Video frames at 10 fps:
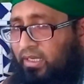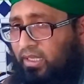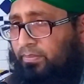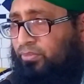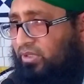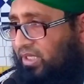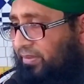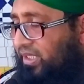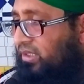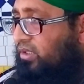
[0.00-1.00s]
আল্লাহ রাব্বুল
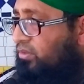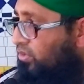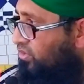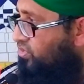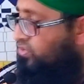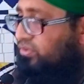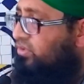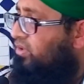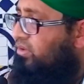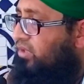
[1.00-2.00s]
আলামিন কত
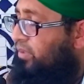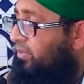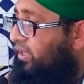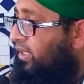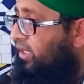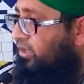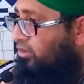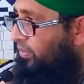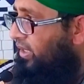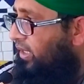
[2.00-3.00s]
সুন্দর করে বলেন
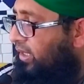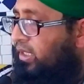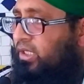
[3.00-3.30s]
নবী